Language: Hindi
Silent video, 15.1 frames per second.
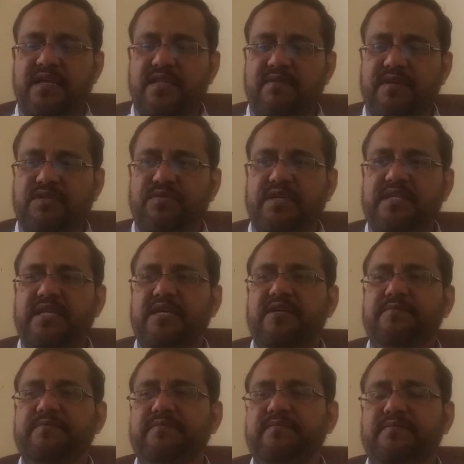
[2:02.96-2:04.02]
अदरवाइज वो नहीं
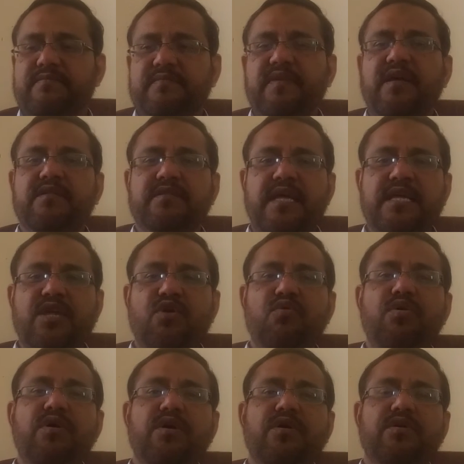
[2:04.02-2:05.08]
देंगे थैंक यू
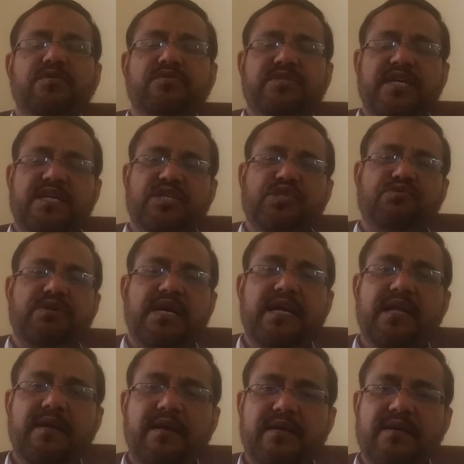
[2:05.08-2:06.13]
डियर
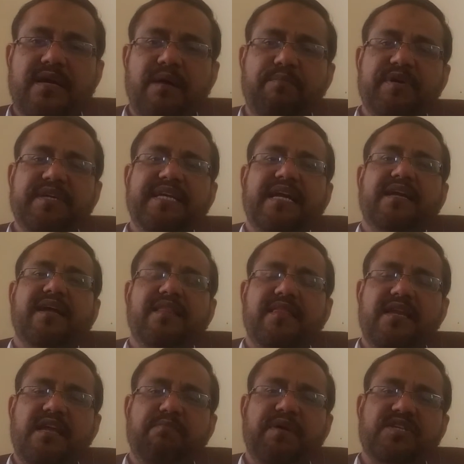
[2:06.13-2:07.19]
स्टूडेंट कंपनी एक्ट के
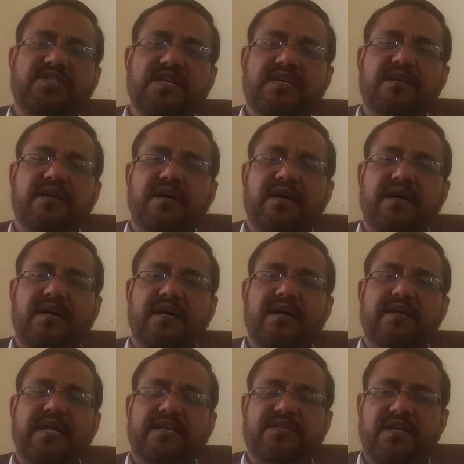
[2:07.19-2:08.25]
अंदर ये बेसिक
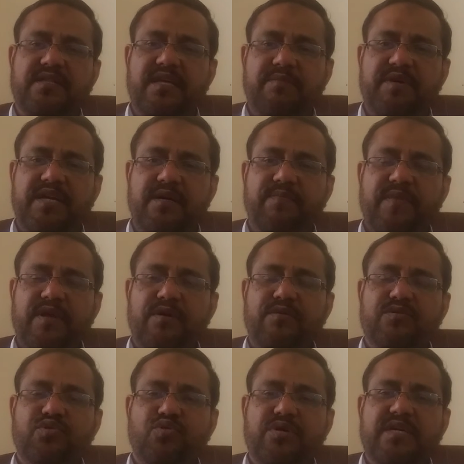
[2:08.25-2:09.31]
लेक्चर था मेरा
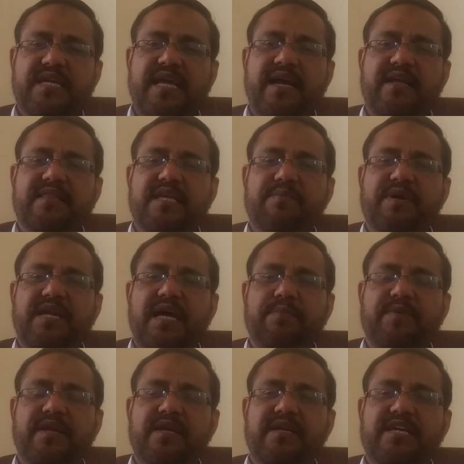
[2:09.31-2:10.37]
जो कि क्या कहते हैं मैंने
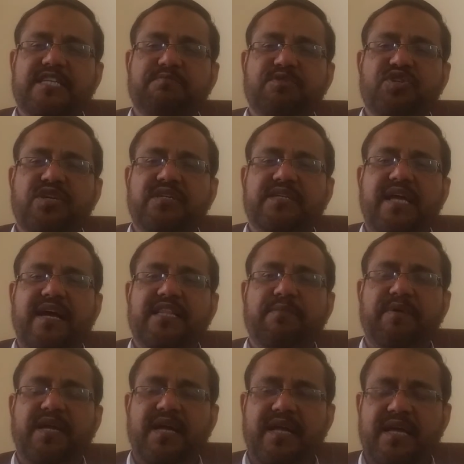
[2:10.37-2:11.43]
आपके लिए स्पेशली क्या कहते
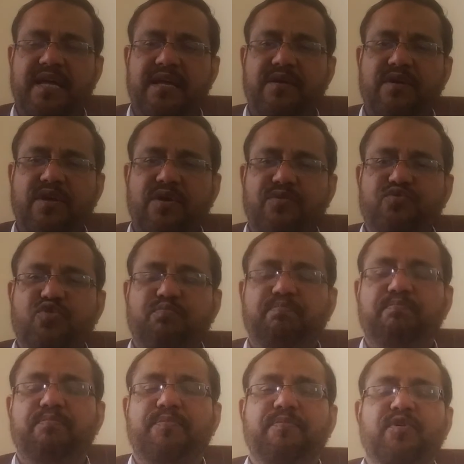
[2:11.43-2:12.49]
हैं बनाया है
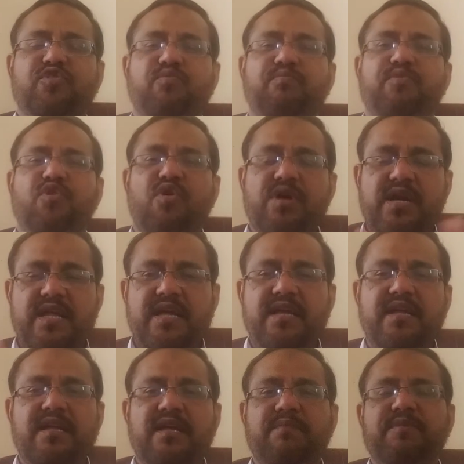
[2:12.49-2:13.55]
तो ब्रॉडली
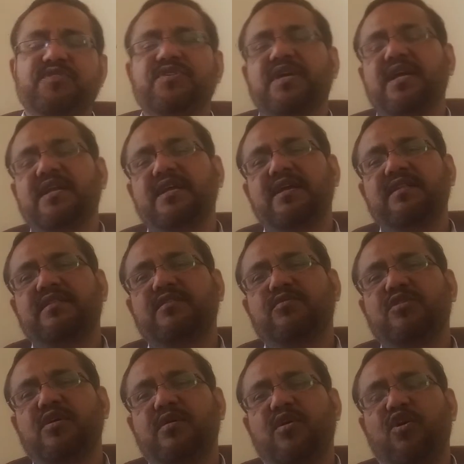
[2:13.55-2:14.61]
बेसिकली
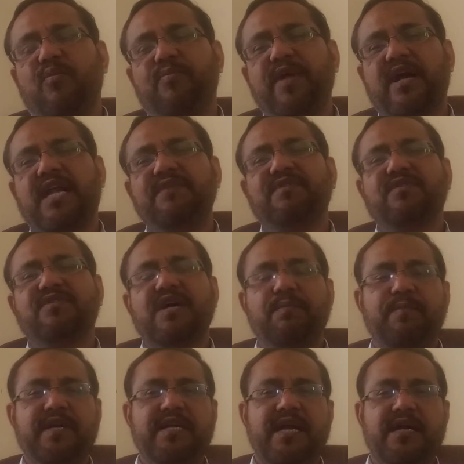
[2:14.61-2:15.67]
द ऑब्जेक्टिव ऑफ
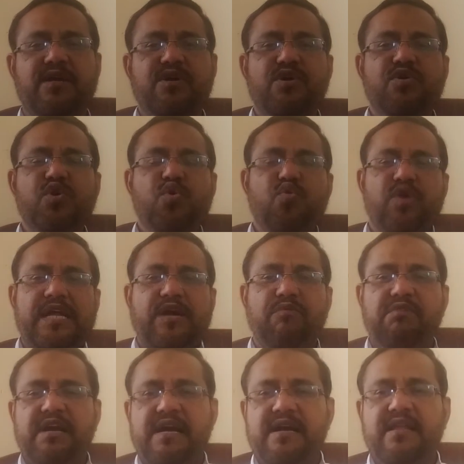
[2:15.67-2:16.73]
कंपनी एक्ट टू
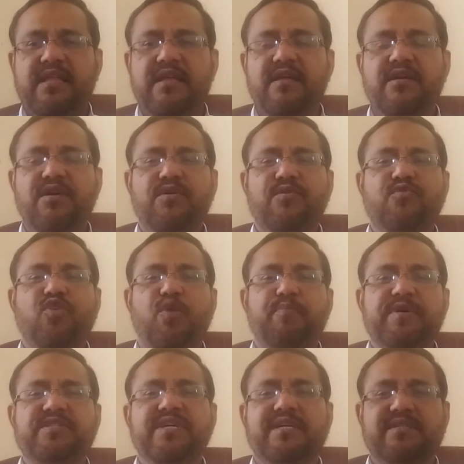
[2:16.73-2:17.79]
रेगुलेट दी
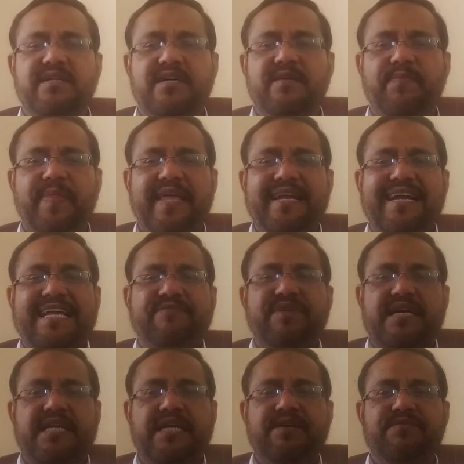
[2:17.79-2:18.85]
कॉपरेट सेक्टर इन एन
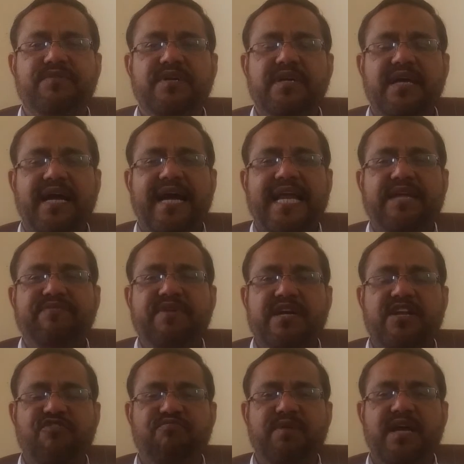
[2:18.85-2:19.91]
एफेक्टिव एंड
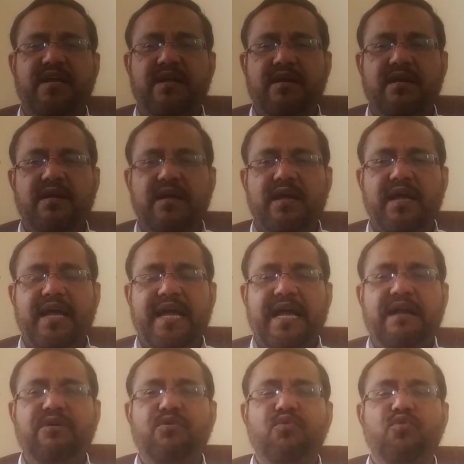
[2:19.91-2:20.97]
एफेक्टिव मैनर
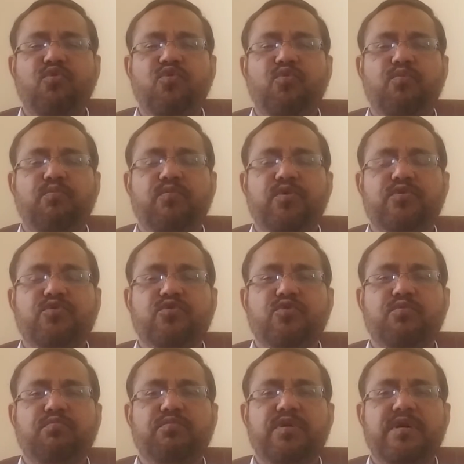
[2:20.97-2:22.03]
एंड टू
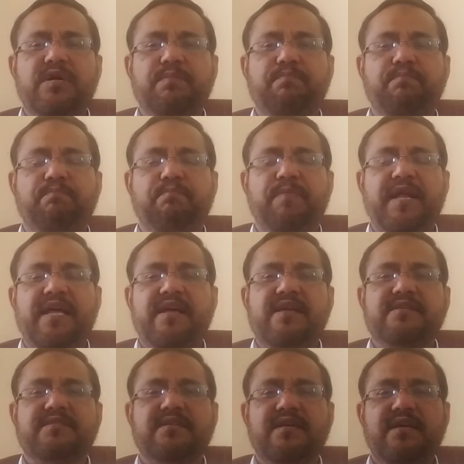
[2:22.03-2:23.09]
टू
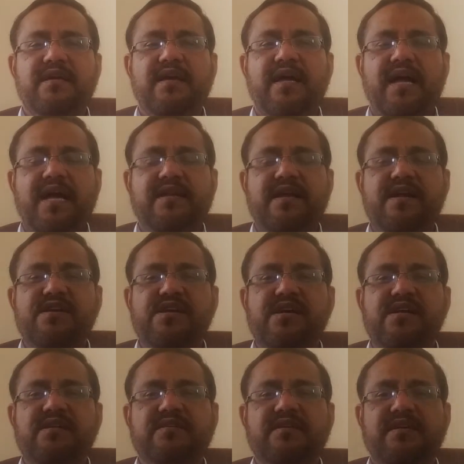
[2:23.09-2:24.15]
प्लेस एंड
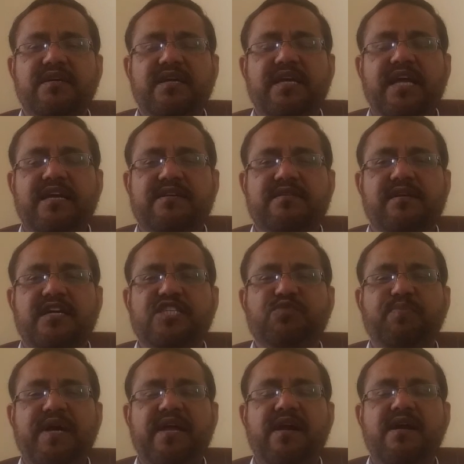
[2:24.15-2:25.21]
इंडल्ज ए
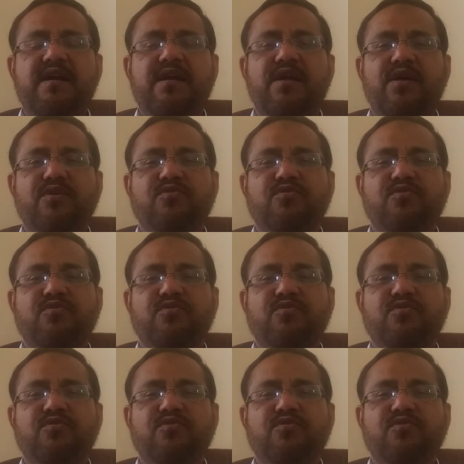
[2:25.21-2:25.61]
ट्रांसपेरेंट